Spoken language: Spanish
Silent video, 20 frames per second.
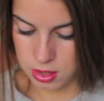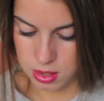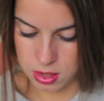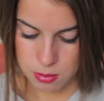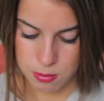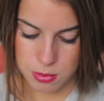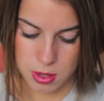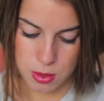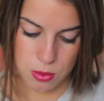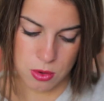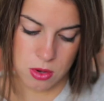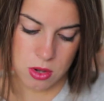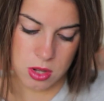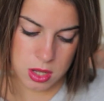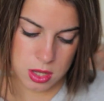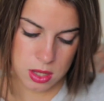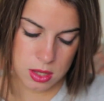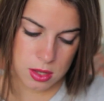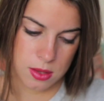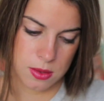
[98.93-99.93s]
y me
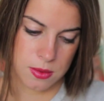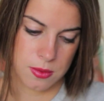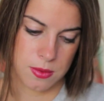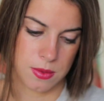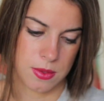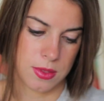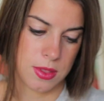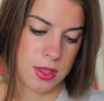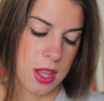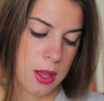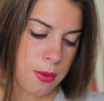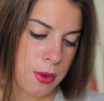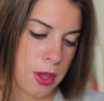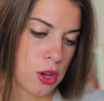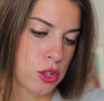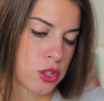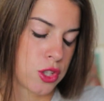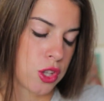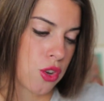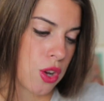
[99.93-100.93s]
voy, a
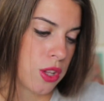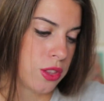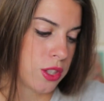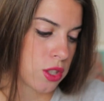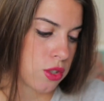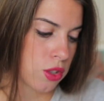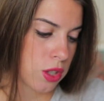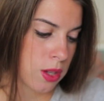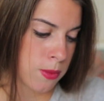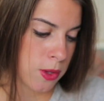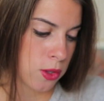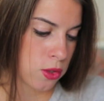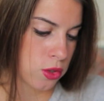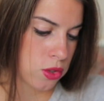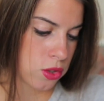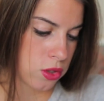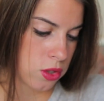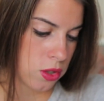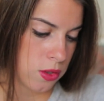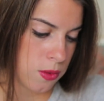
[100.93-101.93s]
ver, os digo antes lo que me
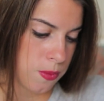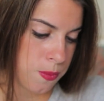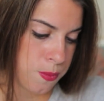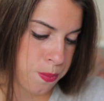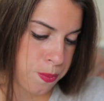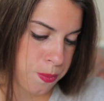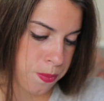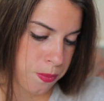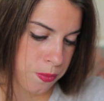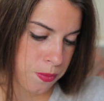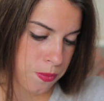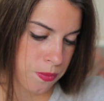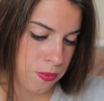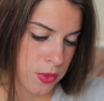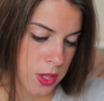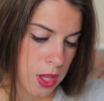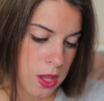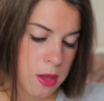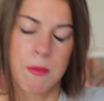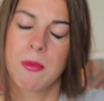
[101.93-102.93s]
costó.
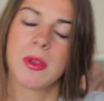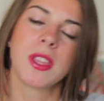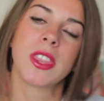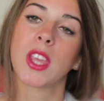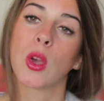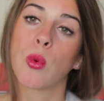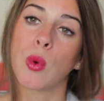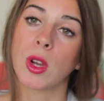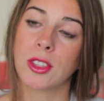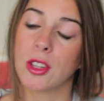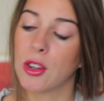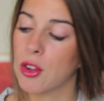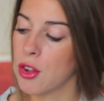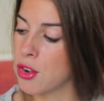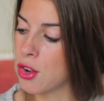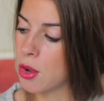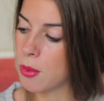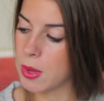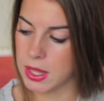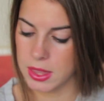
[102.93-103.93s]

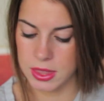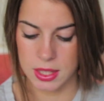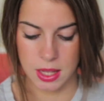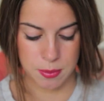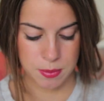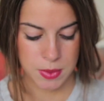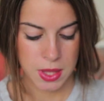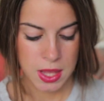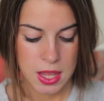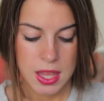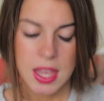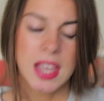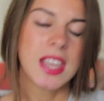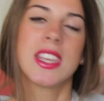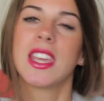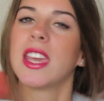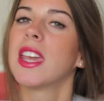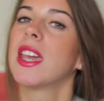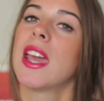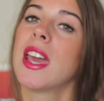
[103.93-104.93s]
24,90.
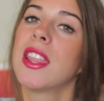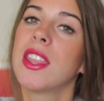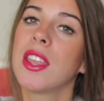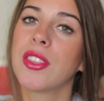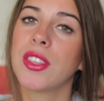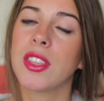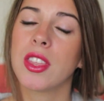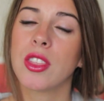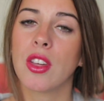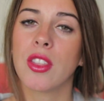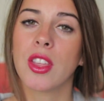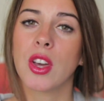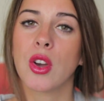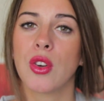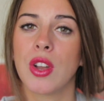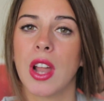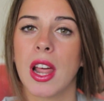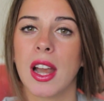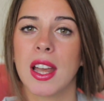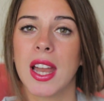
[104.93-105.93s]
Y he decidido
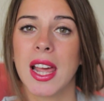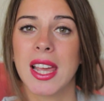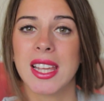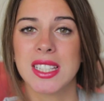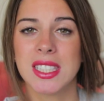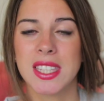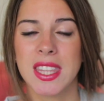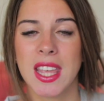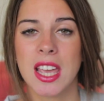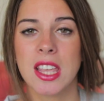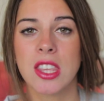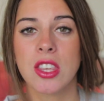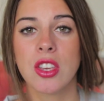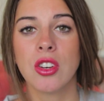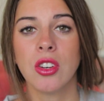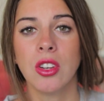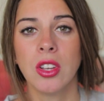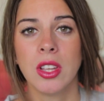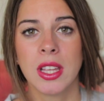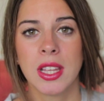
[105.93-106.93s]
decorarla este
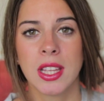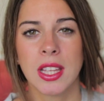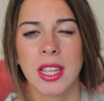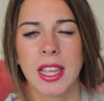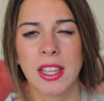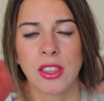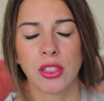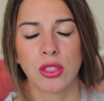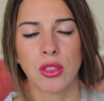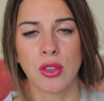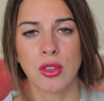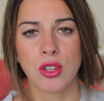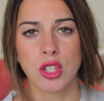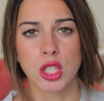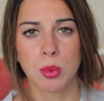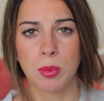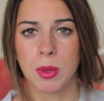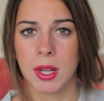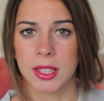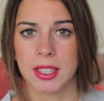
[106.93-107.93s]
año en
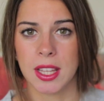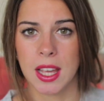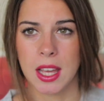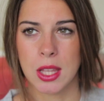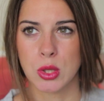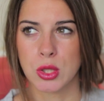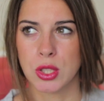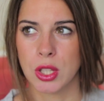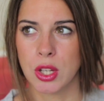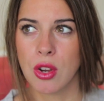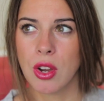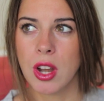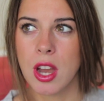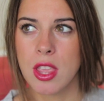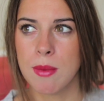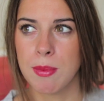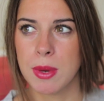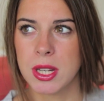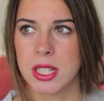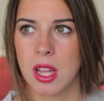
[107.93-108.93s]
tonos plateados. Creo que el
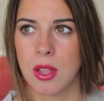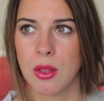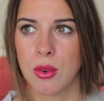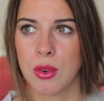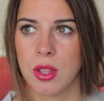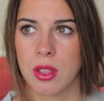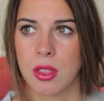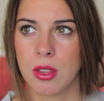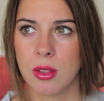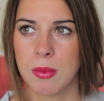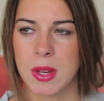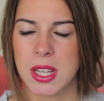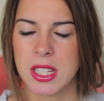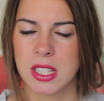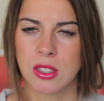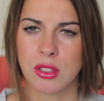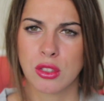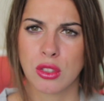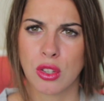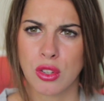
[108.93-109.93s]
año pasado lo hice
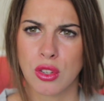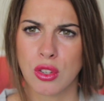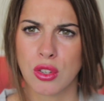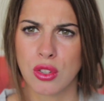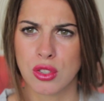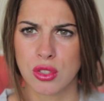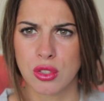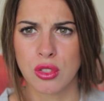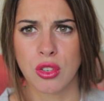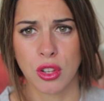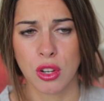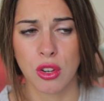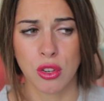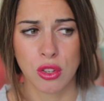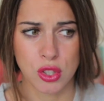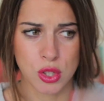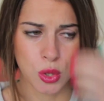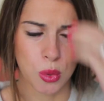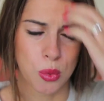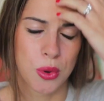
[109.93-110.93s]
más en tonos, no creo,
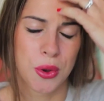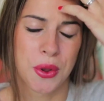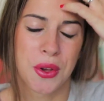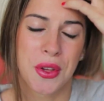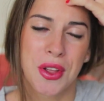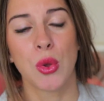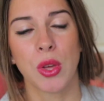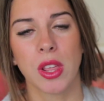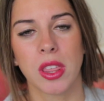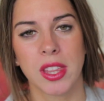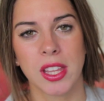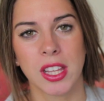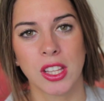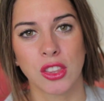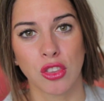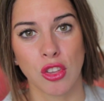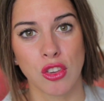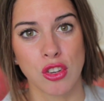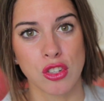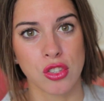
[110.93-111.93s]
no seguro. Lo hice
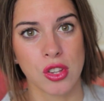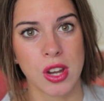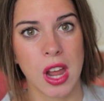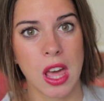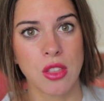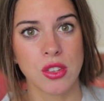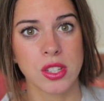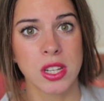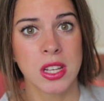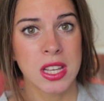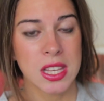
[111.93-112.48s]
en tonos dorados